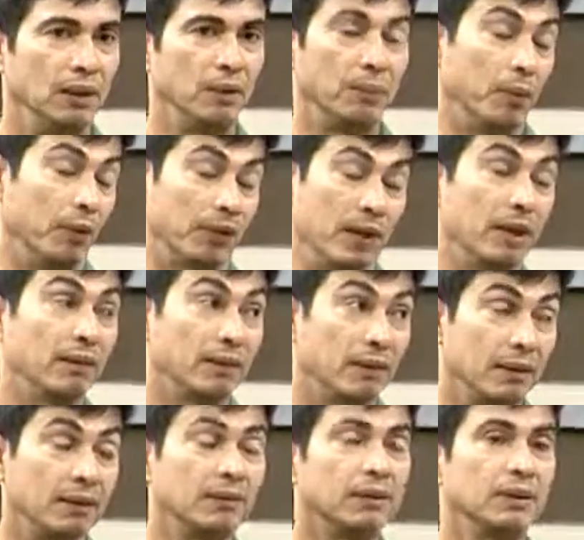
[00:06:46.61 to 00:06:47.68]

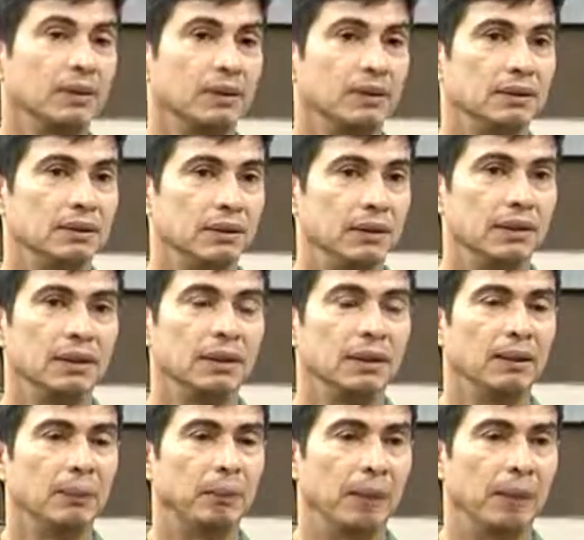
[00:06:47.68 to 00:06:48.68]
importante, ¿sí?